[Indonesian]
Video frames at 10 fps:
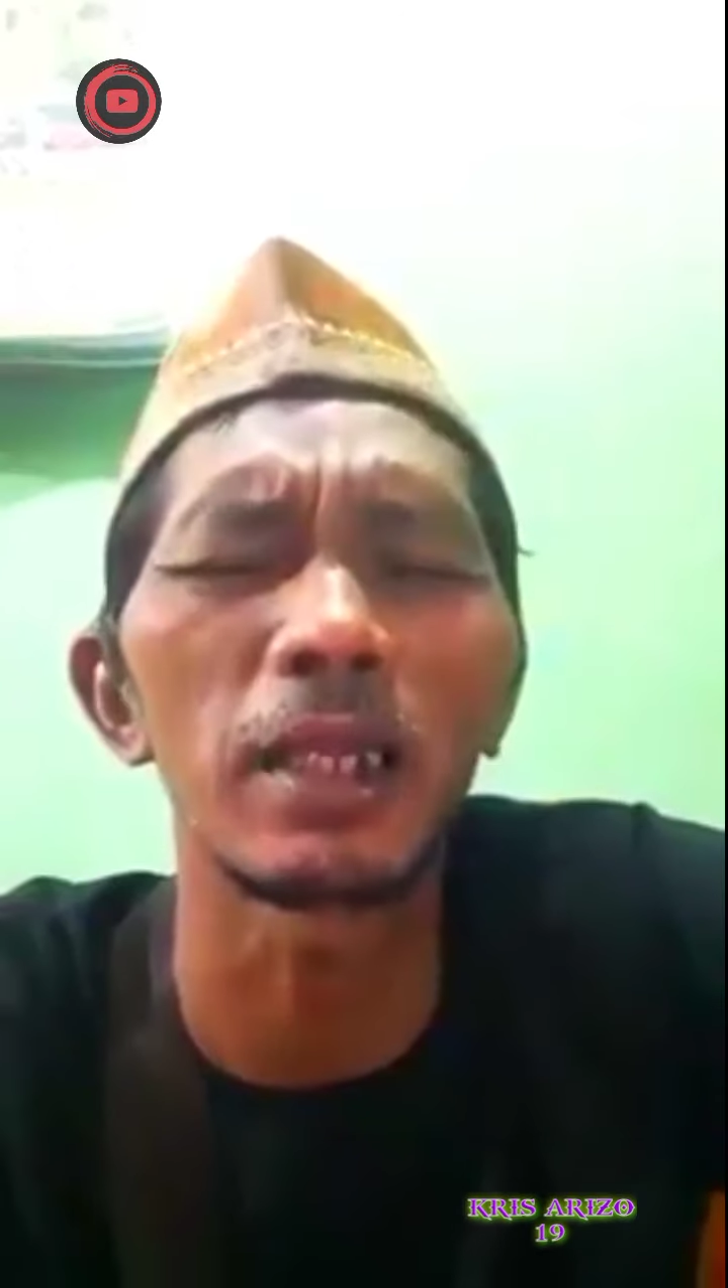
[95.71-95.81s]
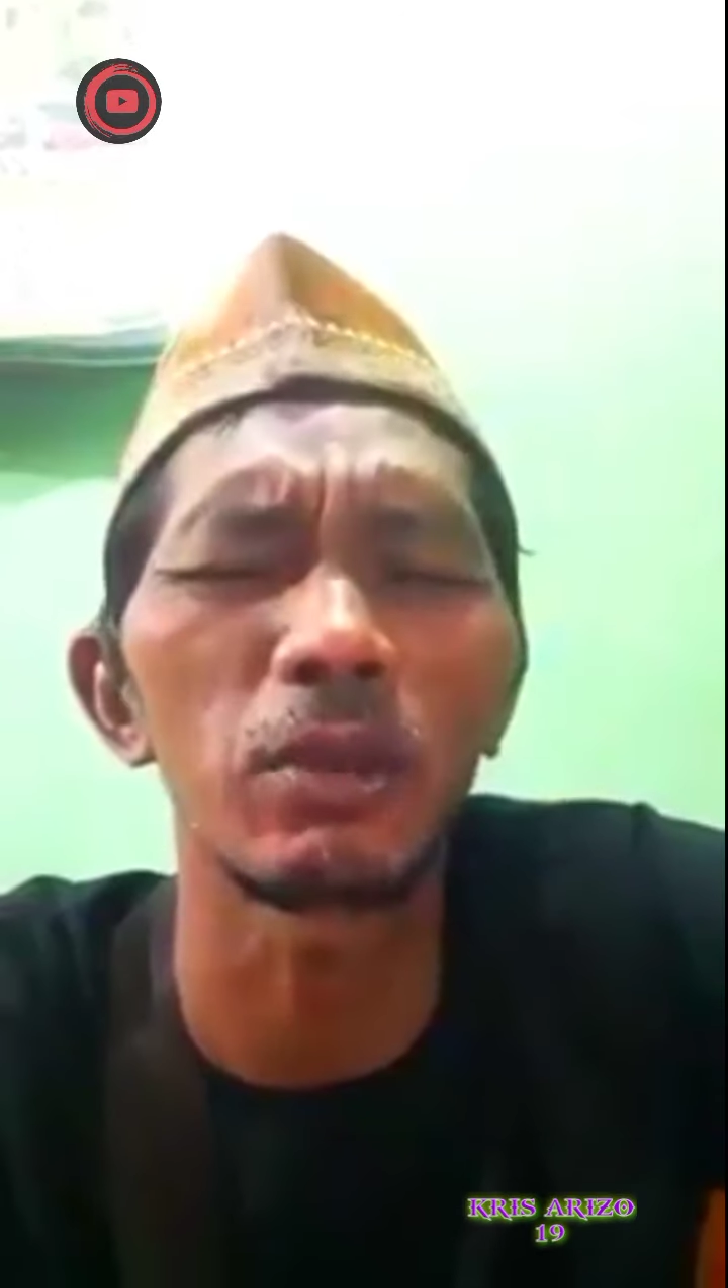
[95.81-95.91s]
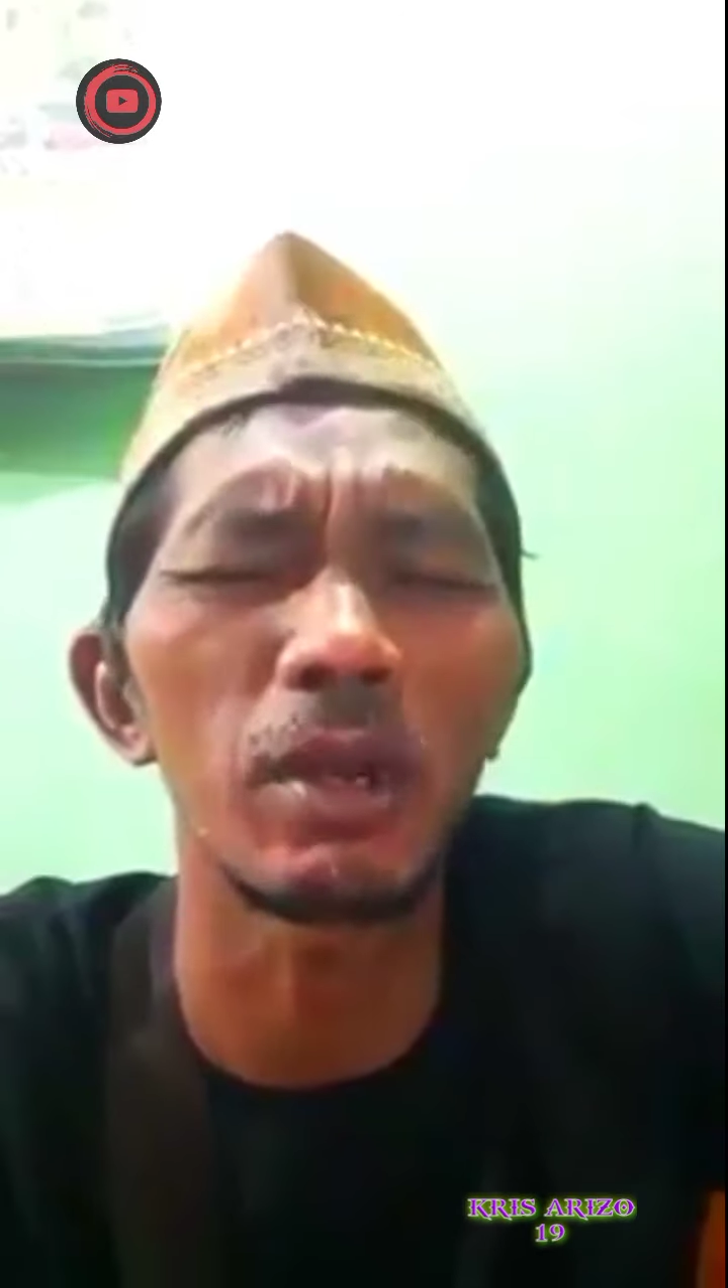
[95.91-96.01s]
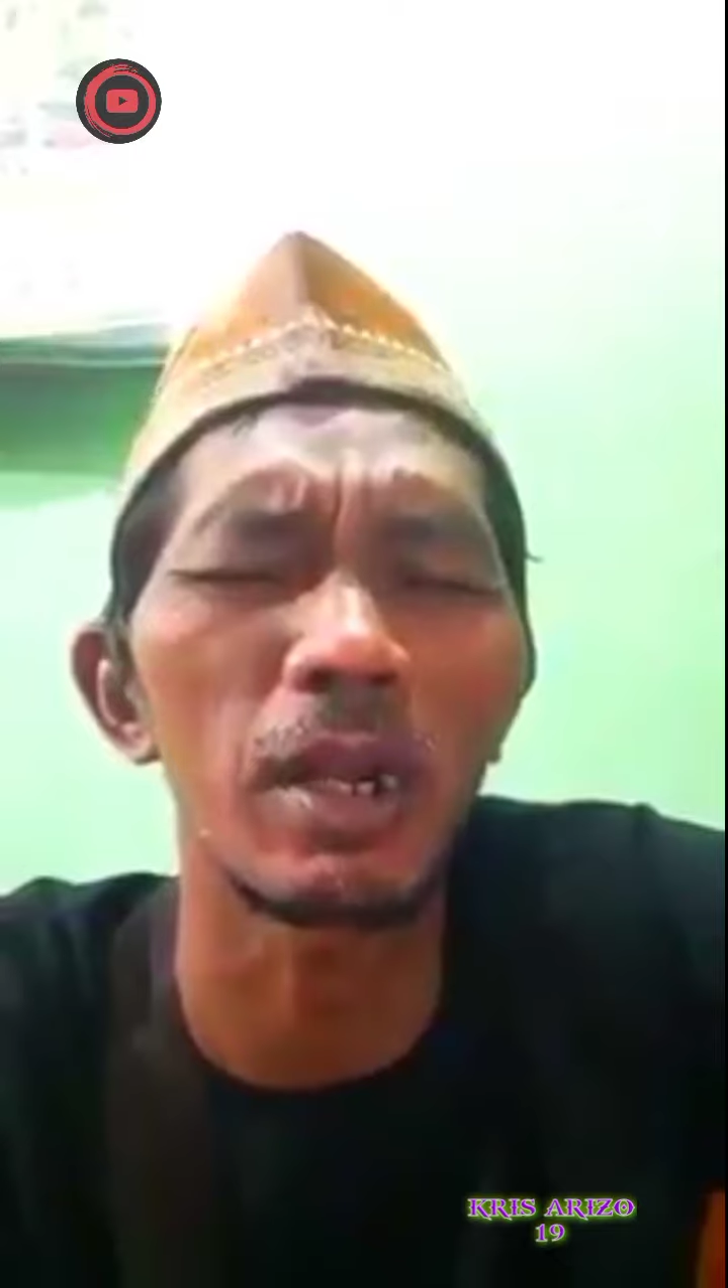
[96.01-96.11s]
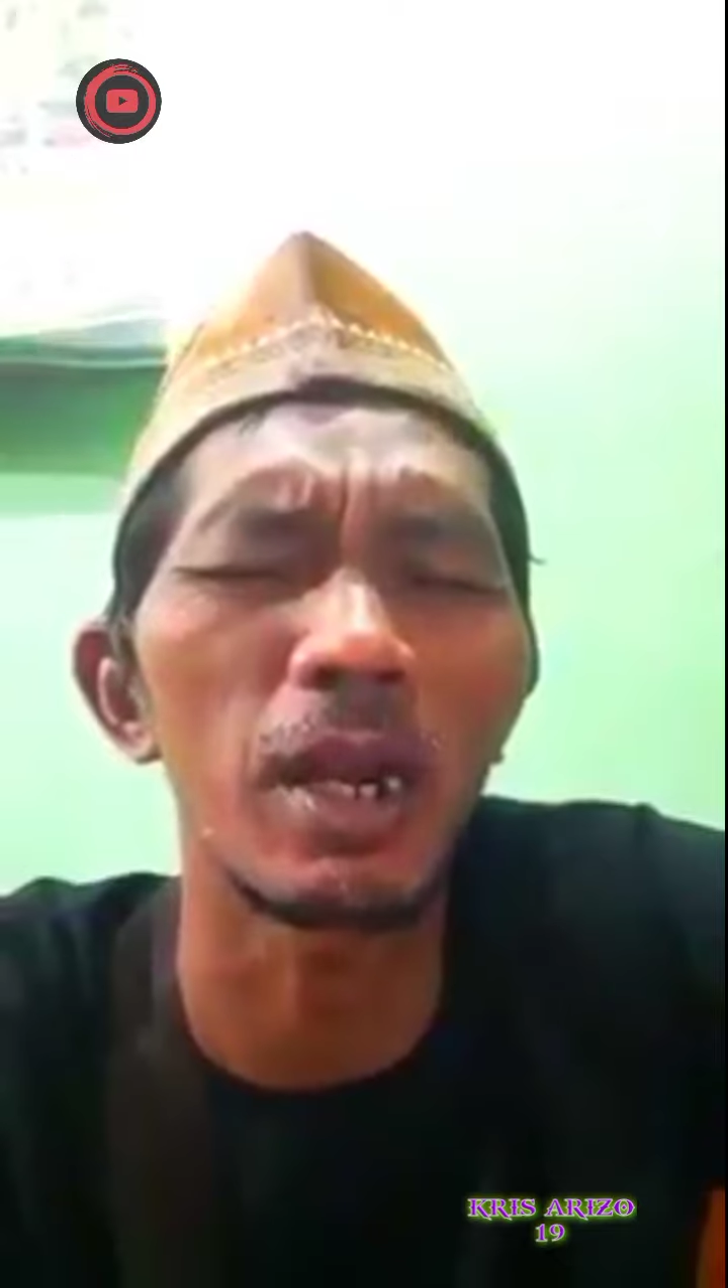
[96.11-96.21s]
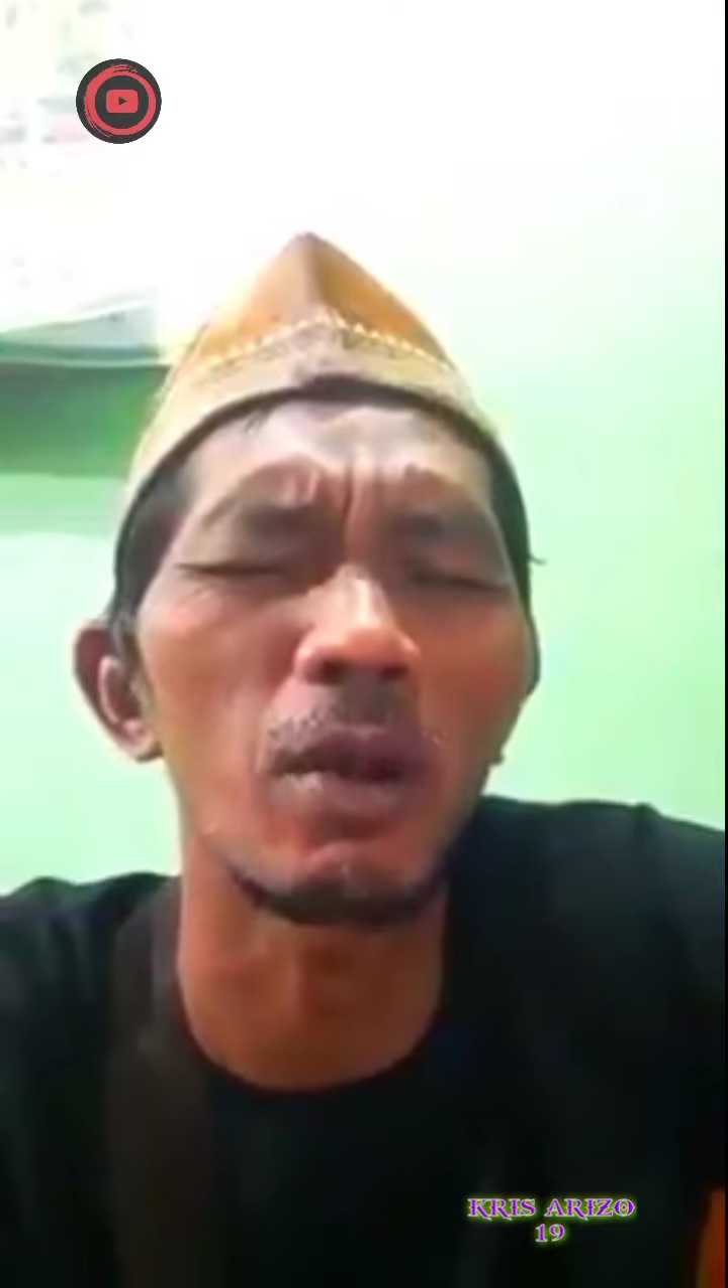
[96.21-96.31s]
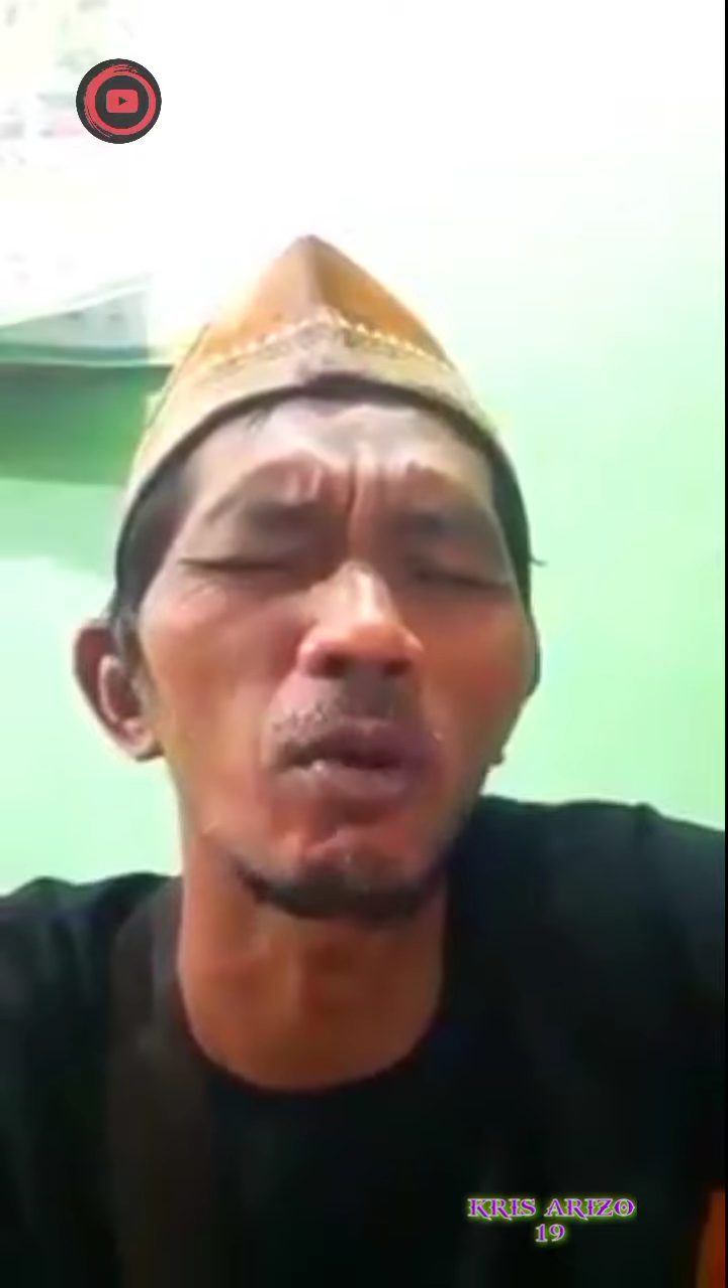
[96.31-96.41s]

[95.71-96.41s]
lihat orang kena